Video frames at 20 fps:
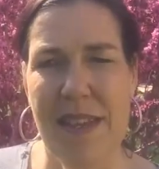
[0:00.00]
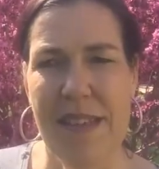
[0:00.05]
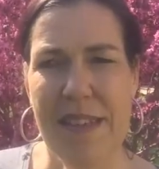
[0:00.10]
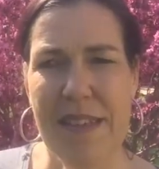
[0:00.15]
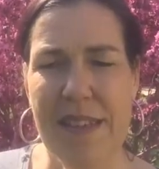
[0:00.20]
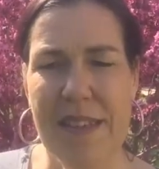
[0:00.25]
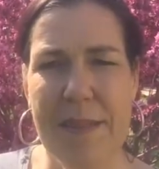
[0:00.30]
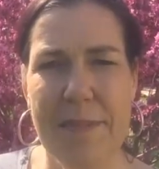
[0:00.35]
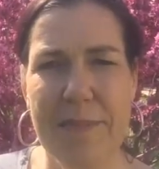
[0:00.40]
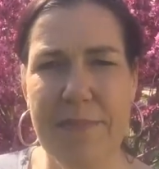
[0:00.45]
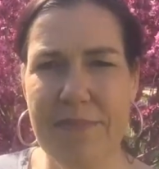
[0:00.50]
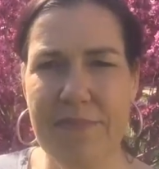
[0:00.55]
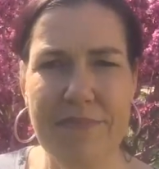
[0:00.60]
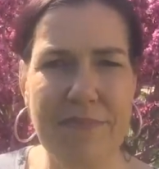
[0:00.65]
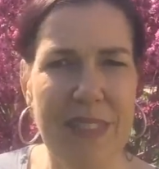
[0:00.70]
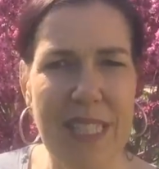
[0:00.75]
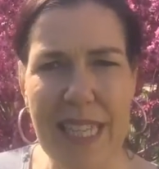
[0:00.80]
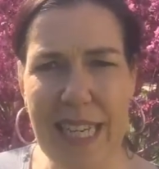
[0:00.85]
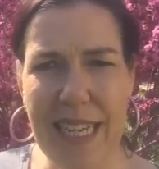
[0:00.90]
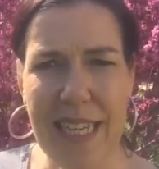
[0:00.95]

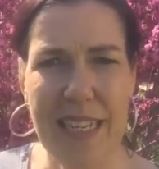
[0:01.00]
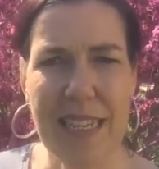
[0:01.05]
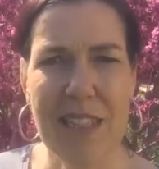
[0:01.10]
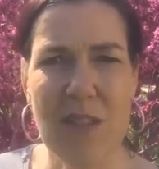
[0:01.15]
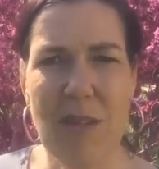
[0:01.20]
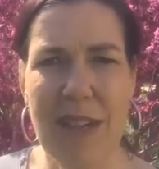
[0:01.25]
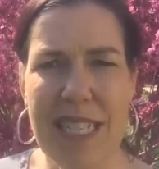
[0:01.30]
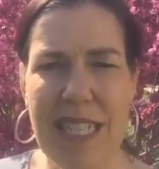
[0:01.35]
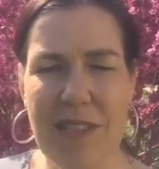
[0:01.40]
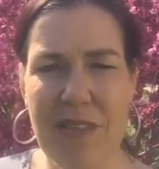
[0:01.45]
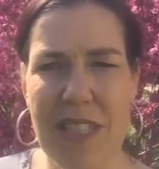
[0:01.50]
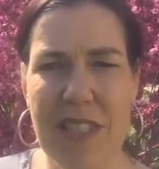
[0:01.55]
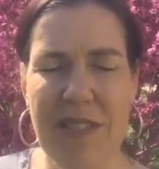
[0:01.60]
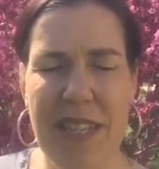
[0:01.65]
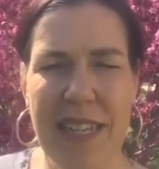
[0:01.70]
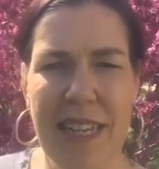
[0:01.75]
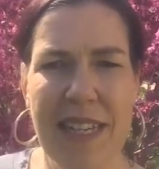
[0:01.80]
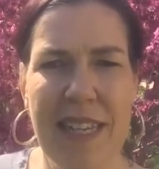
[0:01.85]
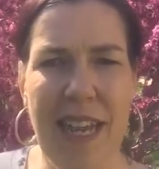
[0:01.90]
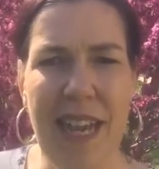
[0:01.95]
ähm, Trainer, du hast vor
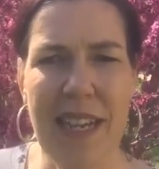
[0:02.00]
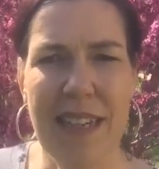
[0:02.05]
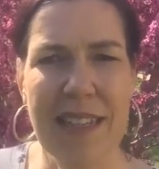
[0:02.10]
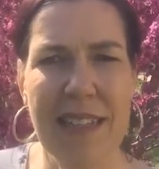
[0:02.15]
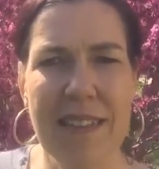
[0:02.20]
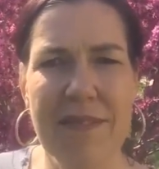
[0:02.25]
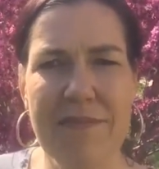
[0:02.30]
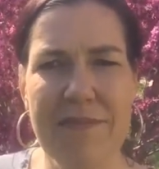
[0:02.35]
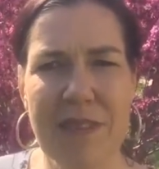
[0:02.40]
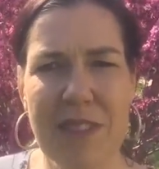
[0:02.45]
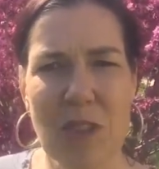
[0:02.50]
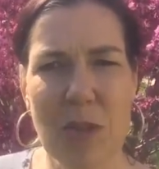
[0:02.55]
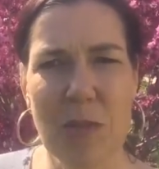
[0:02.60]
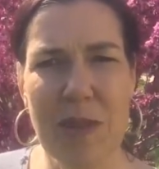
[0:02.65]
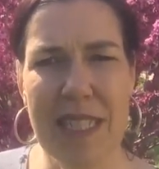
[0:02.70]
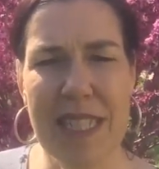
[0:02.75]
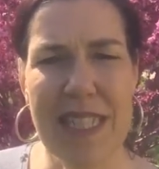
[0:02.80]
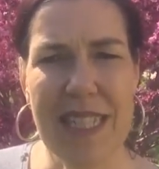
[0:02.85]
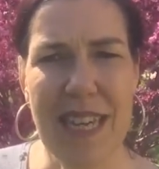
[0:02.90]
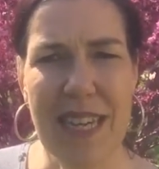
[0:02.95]
zwei, drei Tagen zu
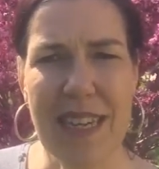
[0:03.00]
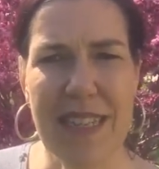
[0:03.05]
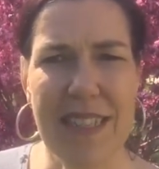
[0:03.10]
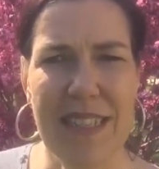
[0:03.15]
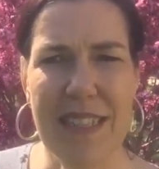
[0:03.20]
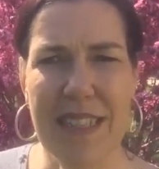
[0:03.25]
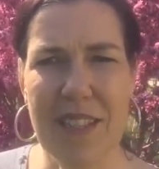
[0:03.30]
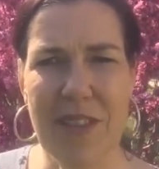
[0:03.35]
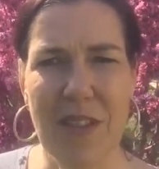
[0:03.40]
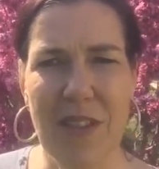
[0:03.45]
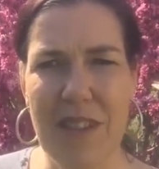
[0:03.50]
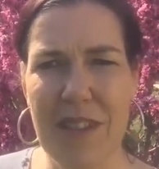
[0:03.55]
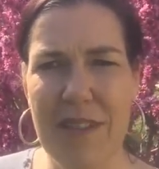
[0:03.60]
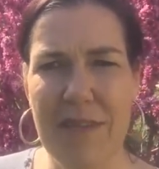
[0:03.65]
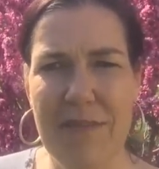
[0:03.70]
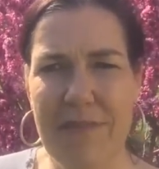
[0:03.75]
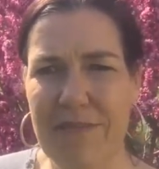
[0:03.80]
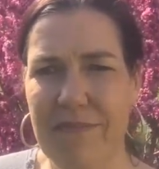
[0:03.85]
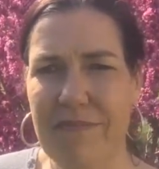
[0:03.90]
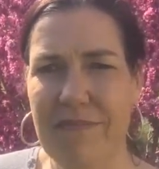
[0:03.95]
mir gesagt, ich
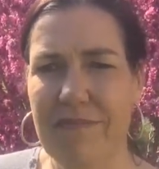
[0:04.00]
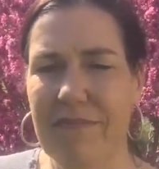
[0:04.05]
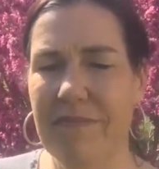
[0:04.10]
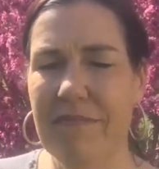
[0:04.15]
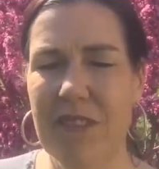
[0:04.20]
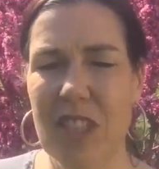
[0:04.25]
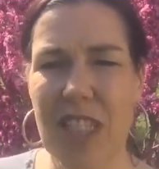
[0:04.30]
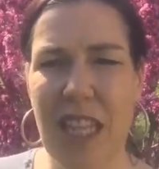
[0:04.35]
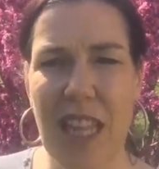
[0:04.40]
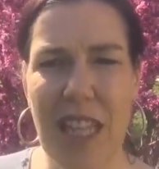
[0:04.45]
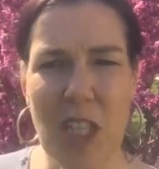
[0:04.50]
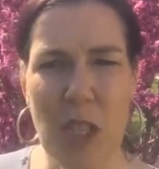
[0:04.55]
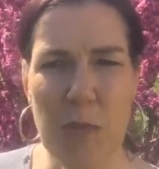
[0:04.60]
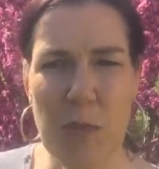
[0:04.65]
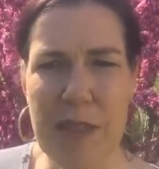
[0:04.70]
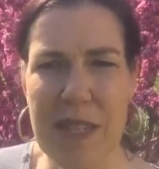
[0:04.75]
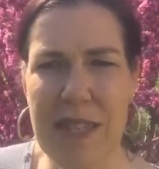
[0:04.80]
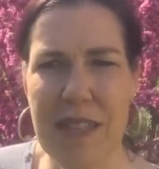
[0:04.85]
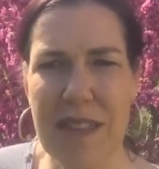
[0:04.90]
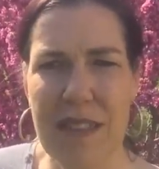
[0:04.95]
soll schneller
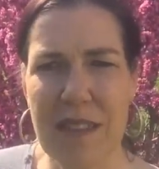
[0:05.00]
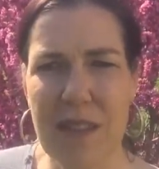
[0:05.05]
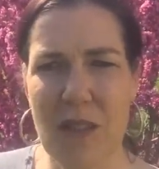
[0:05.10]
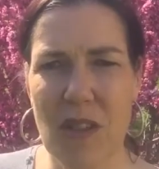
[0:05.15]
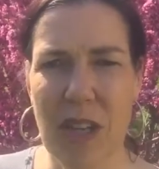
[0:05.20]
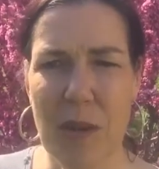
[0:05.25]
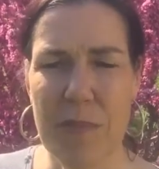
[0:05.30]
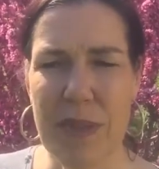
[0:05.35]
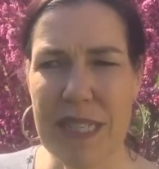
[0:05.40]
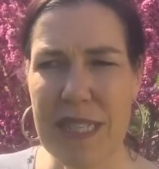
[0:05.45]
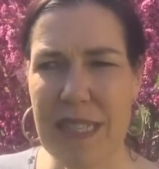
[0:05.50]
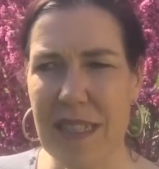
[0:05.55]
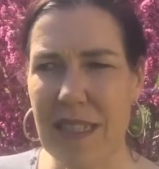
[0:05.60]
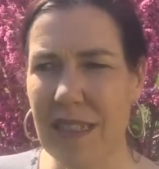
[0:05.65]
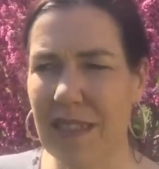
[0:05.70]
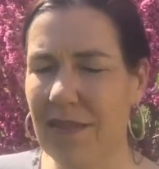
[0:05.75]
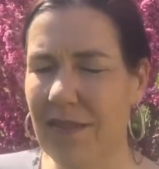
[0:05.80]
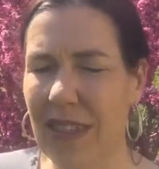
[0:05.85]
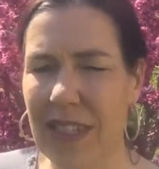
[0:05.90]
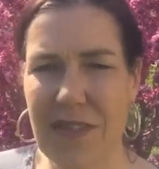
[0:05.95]
spielen, höhere
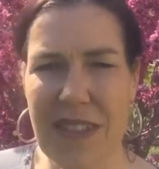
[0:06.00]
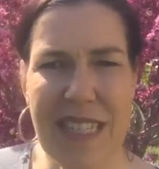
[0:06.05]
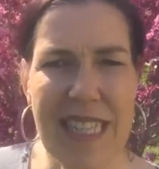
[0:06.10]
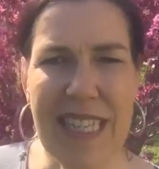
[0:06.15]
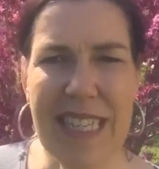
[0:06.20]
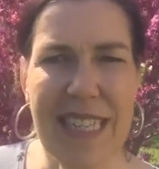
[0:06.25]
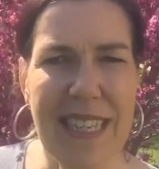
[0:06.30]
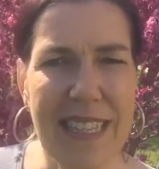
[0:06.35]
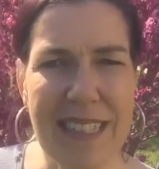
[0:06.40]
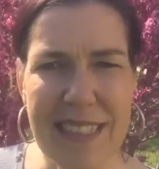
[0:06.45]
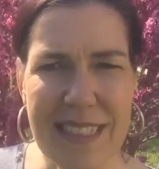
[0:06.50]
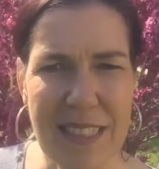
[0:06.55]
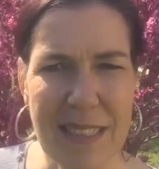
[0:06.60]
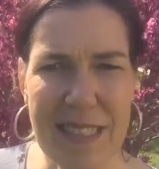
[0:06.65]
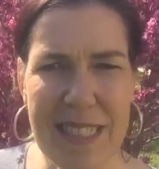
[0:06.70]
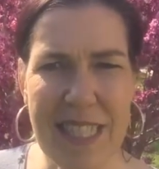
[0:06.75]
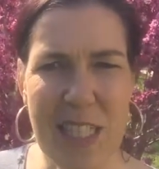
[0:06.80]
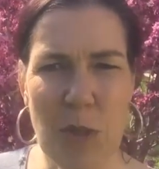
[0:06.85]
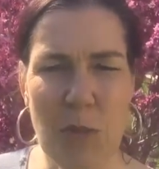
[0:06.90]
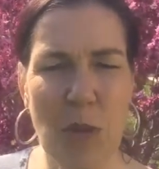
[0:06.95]
Pässe, was weiß ich. Ja? Das
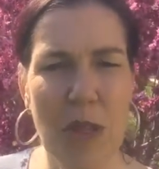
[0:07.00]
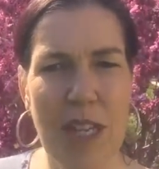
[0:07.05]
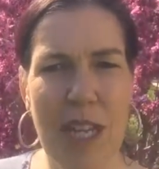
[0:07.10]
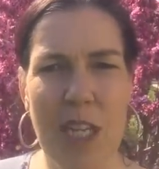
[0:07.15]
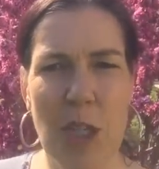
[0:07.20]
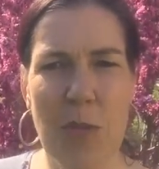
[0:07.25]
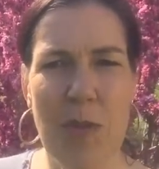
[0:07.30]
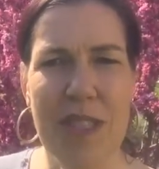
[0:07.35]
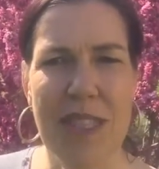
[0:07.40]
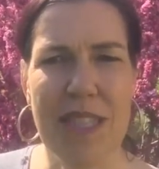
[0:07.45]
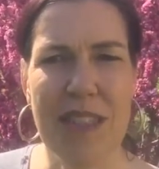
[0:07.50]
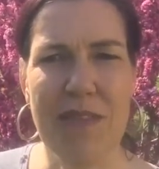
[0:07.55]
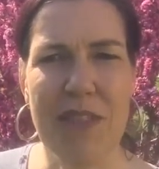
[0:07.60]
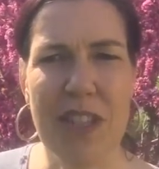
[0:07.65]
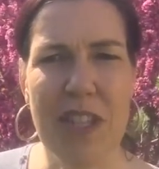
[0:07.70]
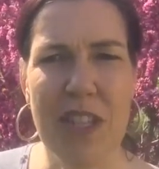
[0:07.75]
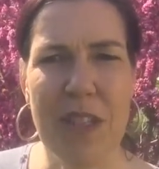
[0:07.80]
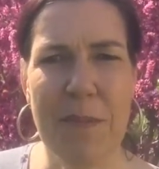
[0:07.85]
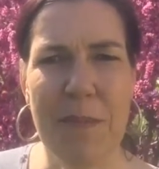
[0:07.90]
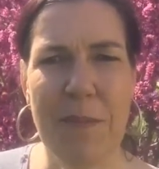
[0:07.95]
ist jetzt
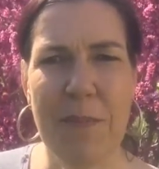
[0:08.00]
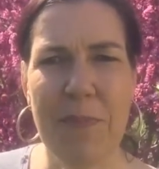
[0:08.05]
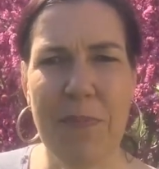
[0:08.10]
sportartspezifisch